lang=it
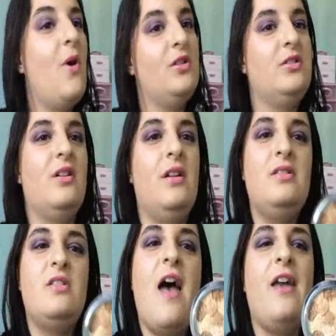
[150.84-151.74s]
molto
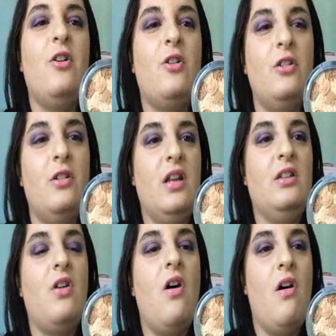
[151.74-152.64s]
leggero,
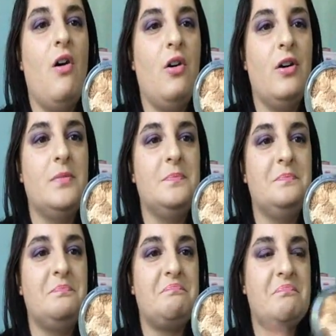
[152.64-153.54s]
colorito um,